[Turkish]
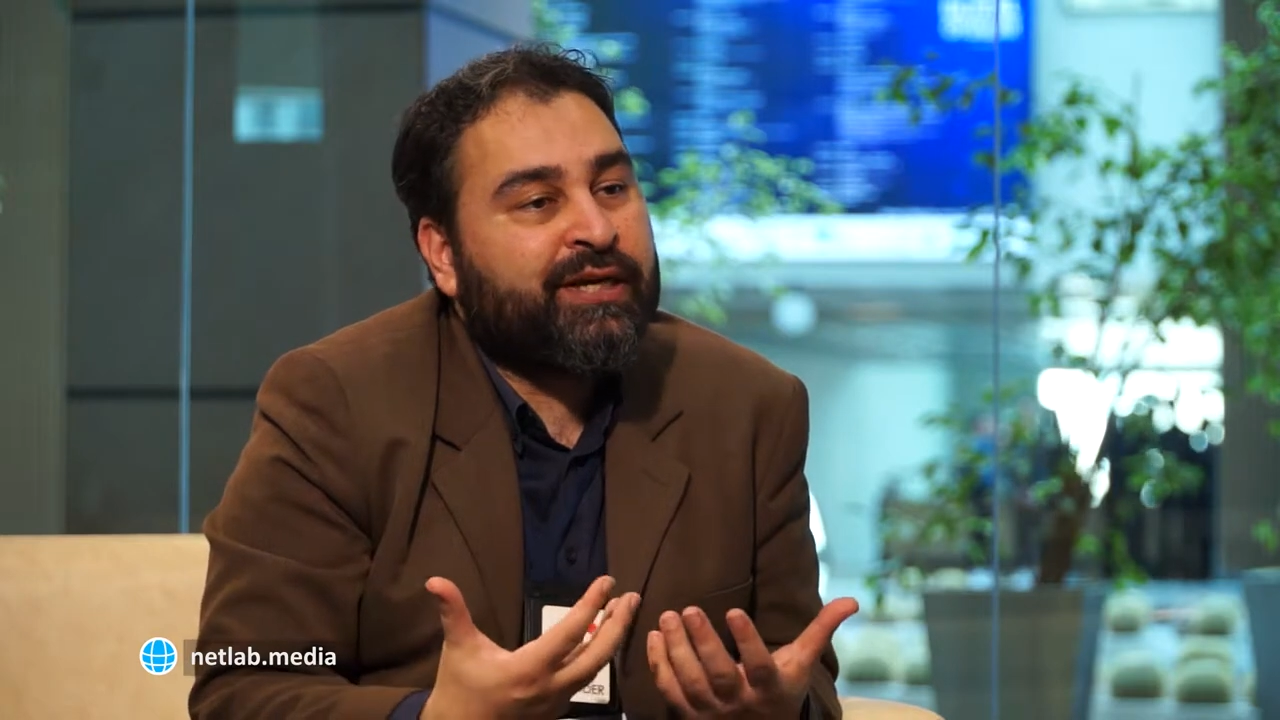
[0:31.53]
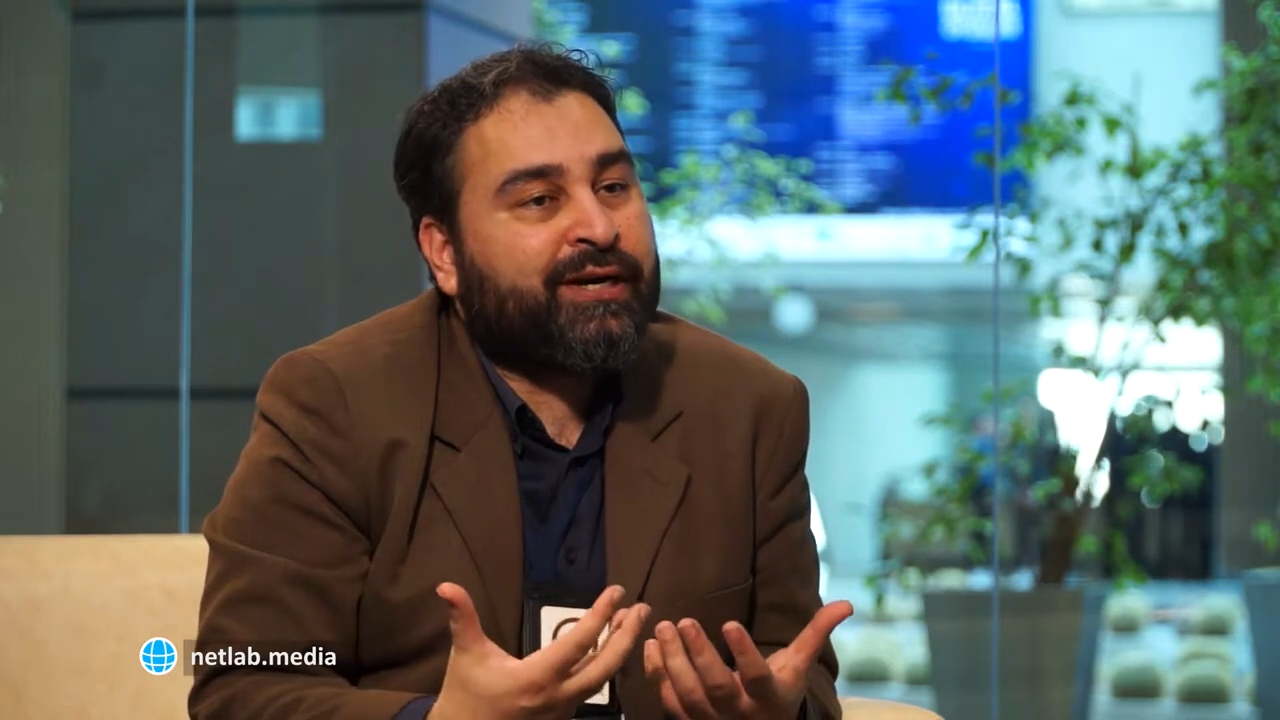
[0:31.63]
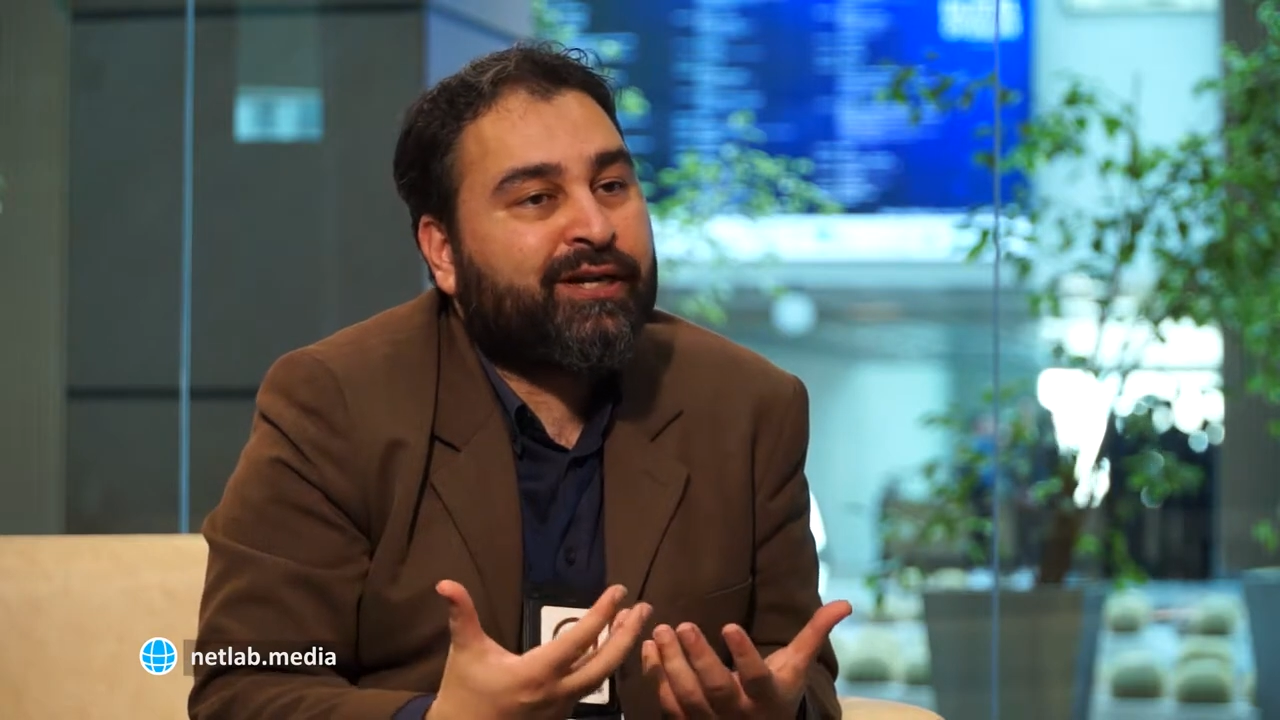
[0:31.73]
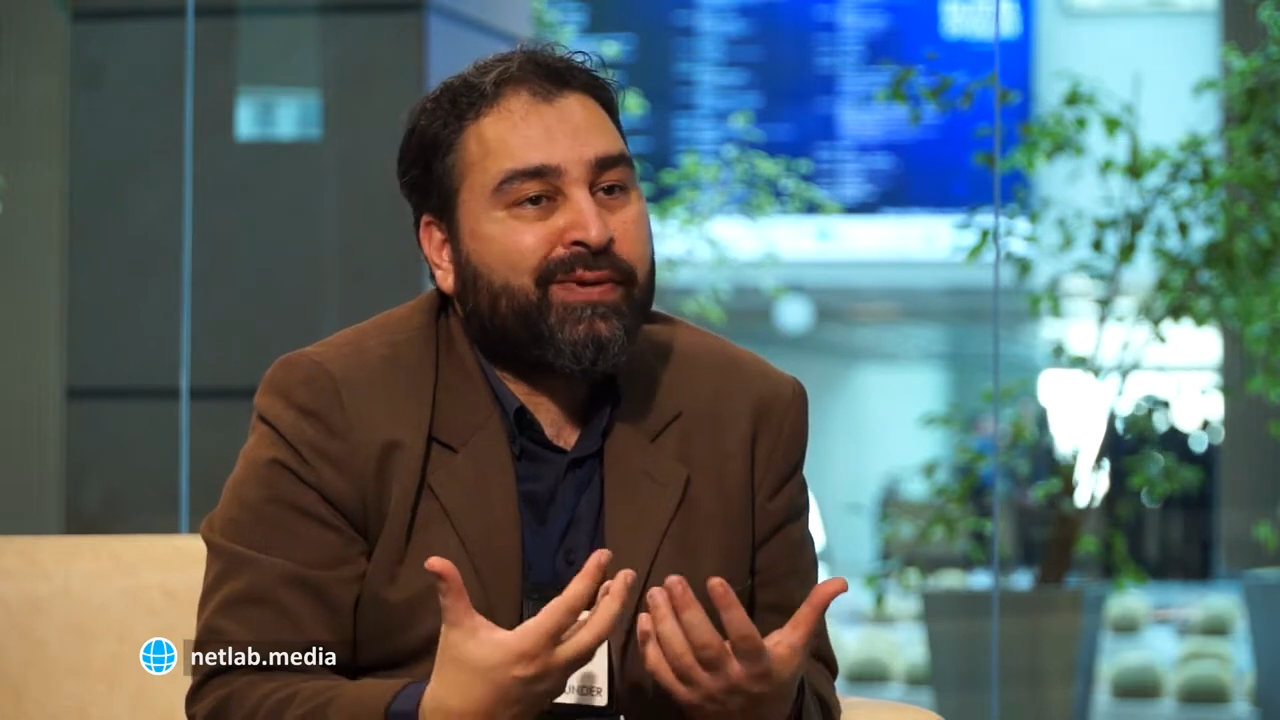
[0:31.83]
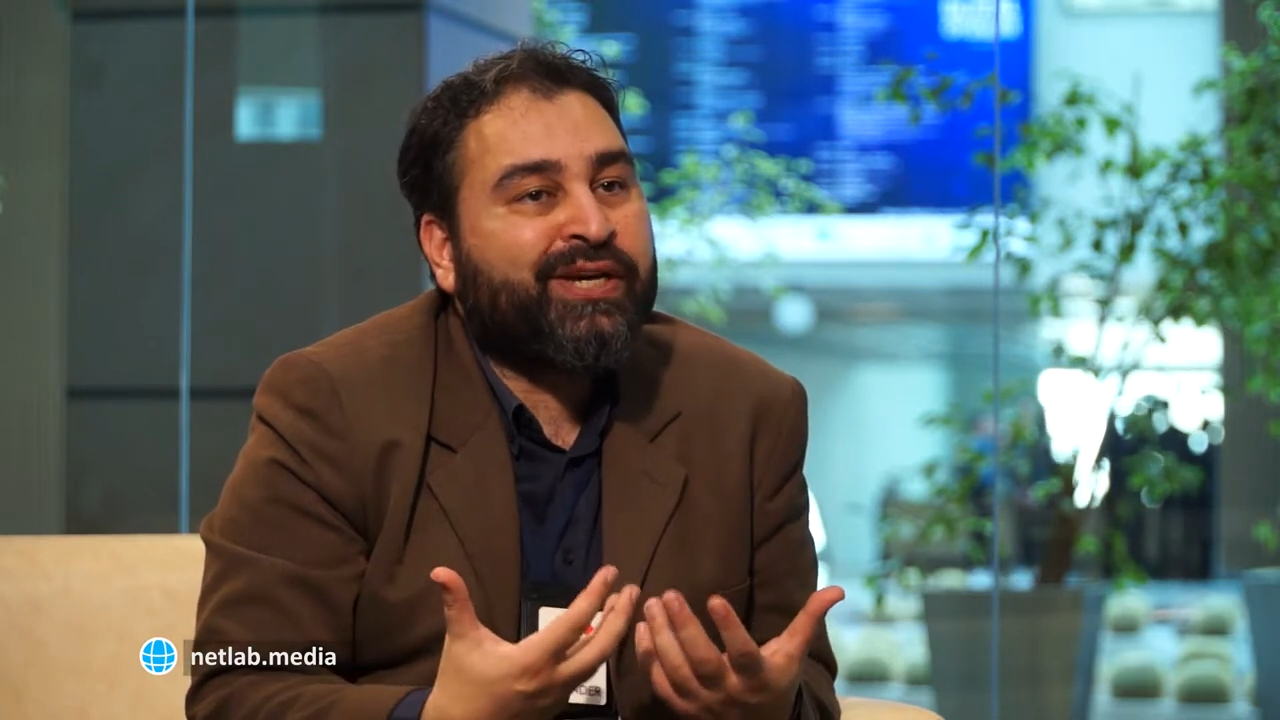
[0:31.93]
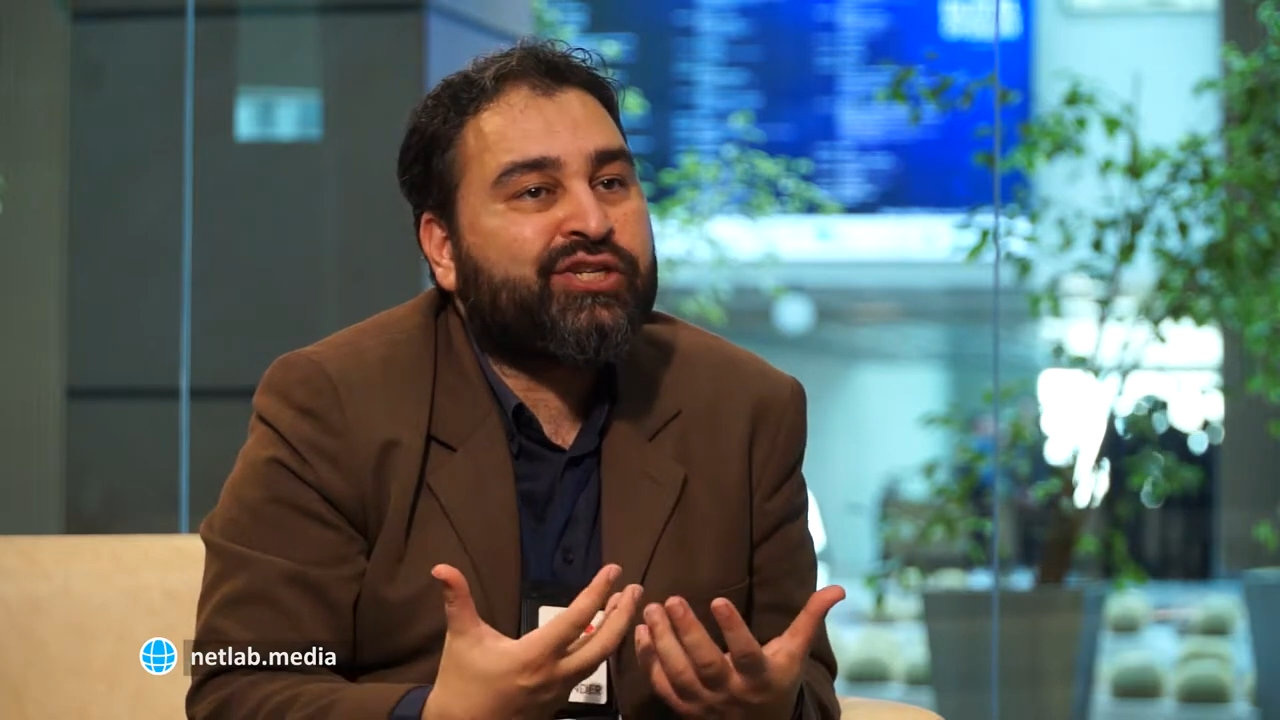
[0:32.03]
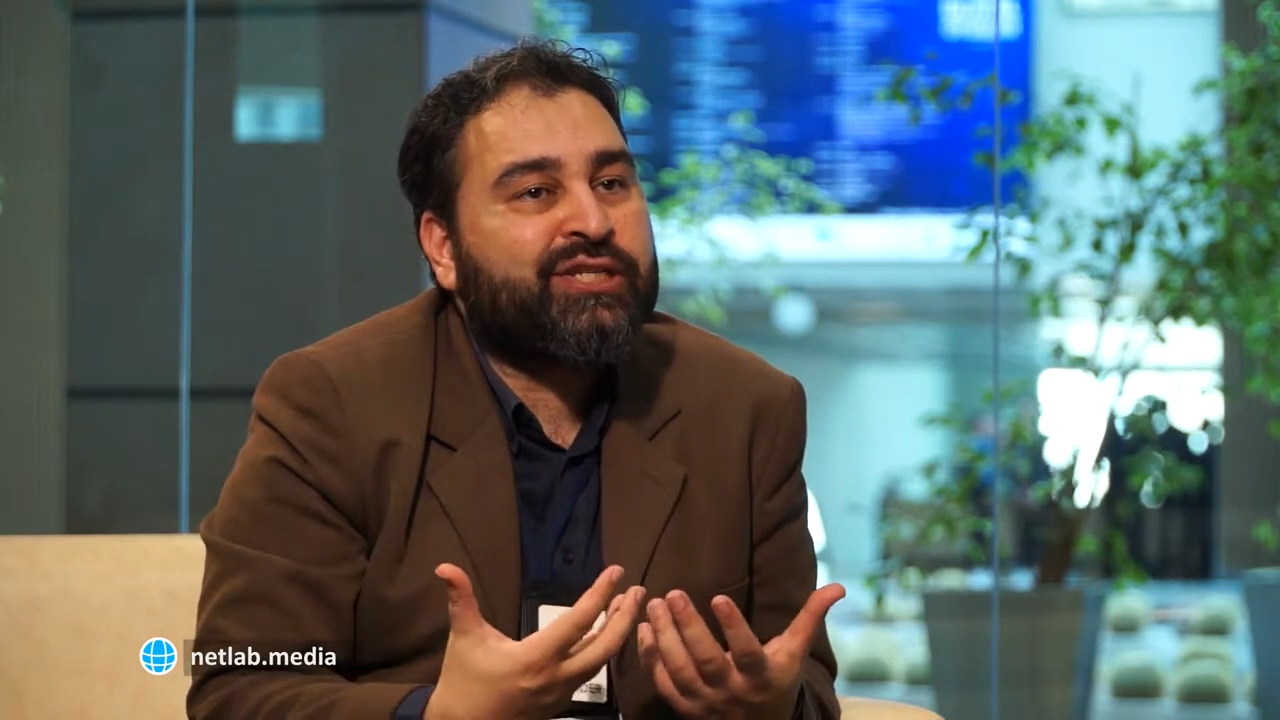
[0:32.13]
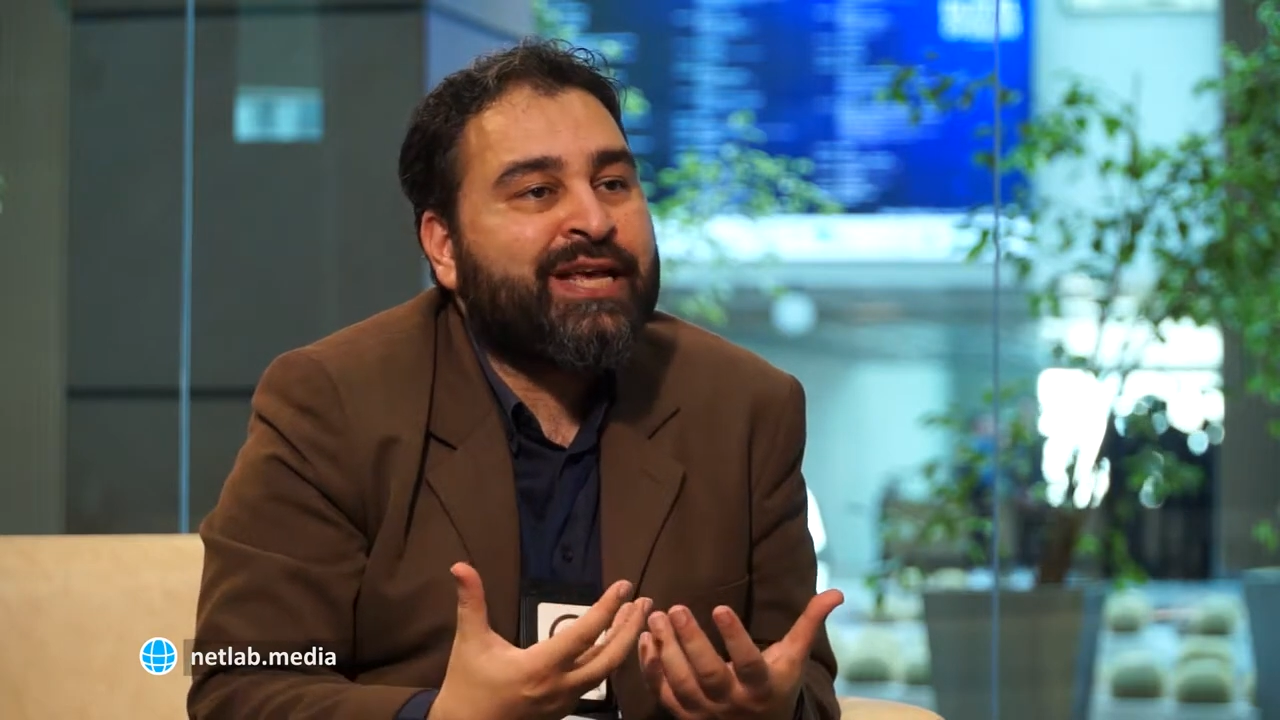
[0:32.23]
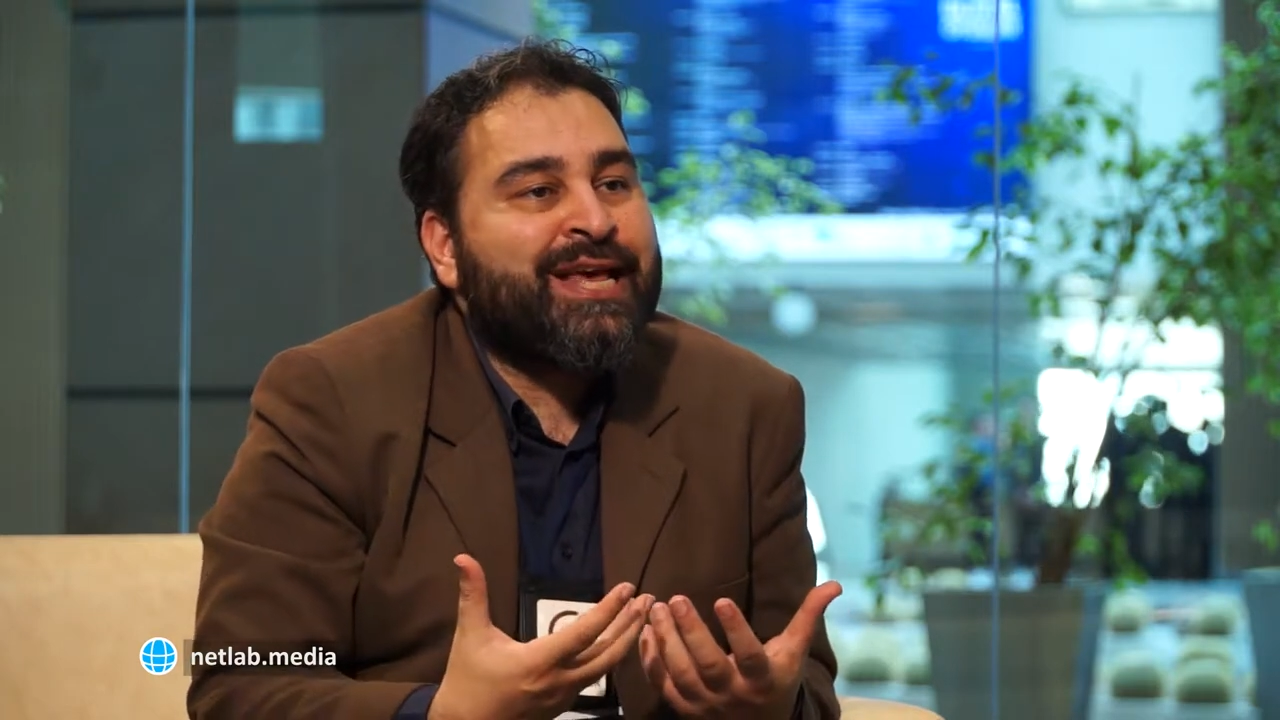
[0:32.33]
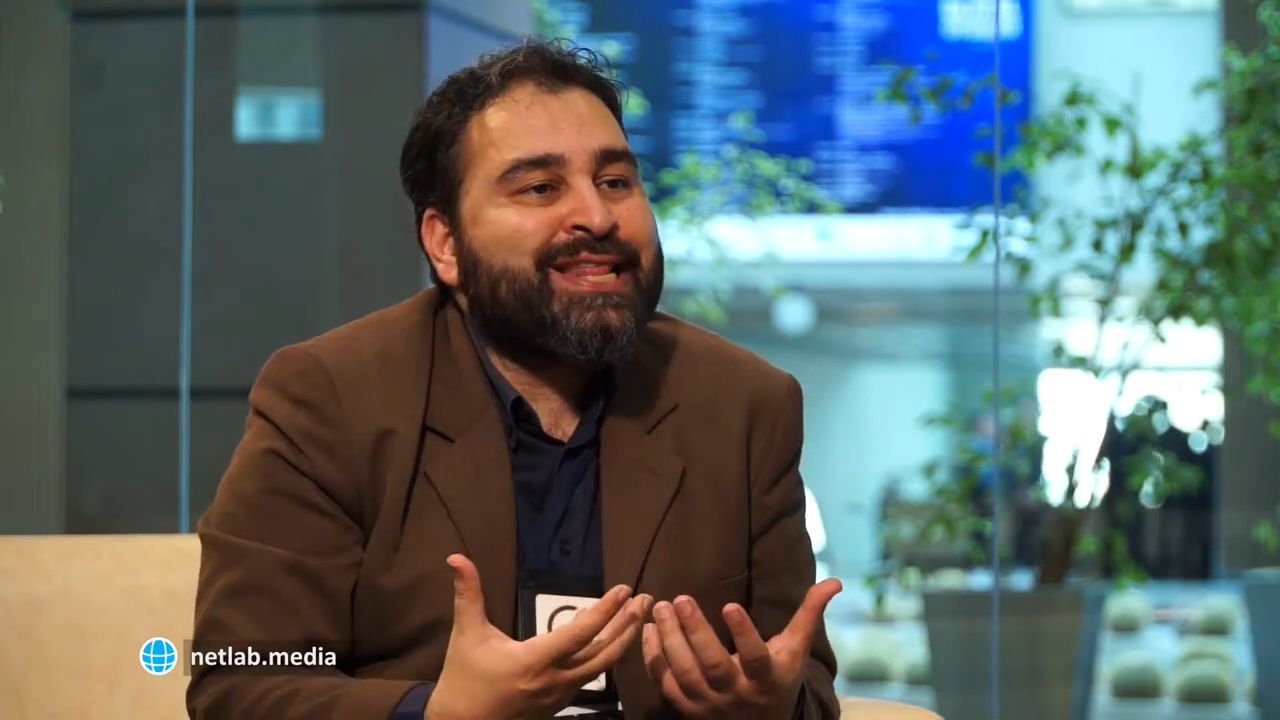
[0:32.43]
yakalamak
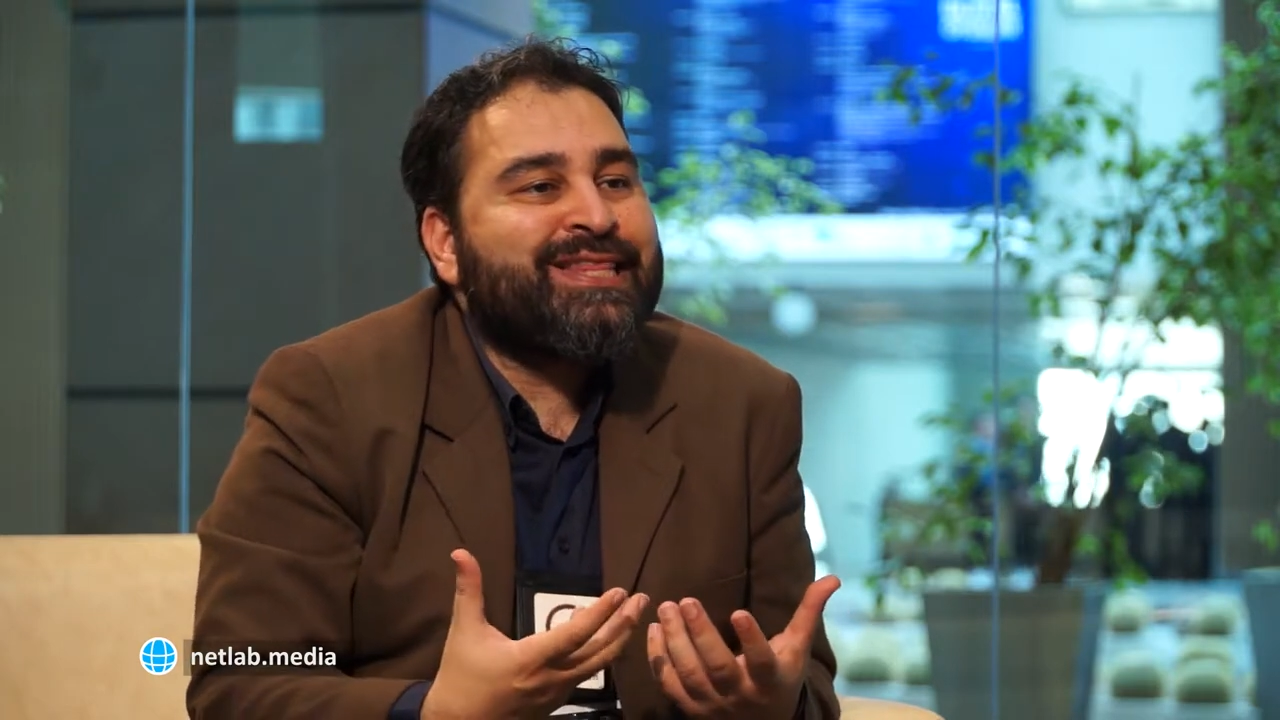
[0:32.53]
için